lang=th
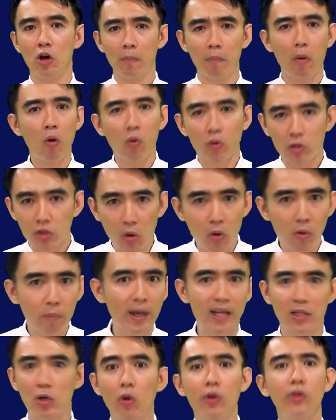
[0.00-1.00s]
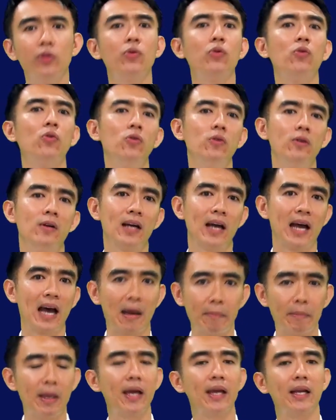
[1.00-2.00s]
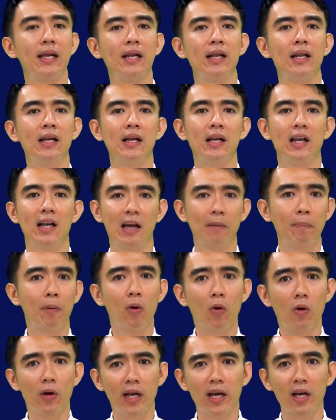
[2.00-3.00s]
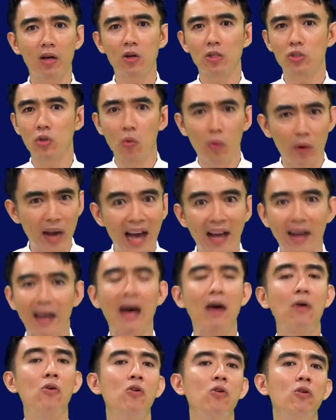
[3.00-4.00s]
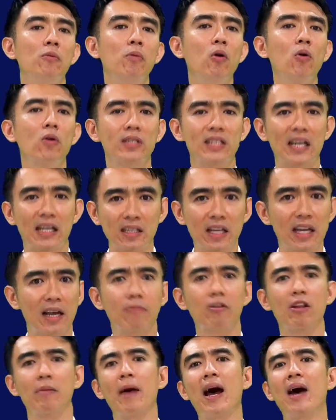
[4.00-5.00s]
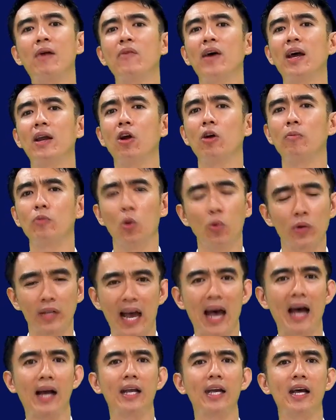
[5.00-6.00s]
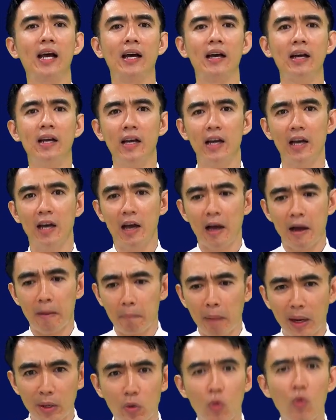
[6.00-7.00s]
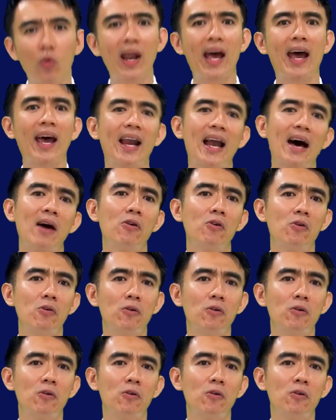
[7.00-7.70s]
ผู้ทรงพระชนอยู่อาเมนและพระองค์เนี่ยก็ทรงรักเราพระองค์จัดเตรียมสภาพแวดล้อมทุกอย่างเนี่ยมาดูแลเรา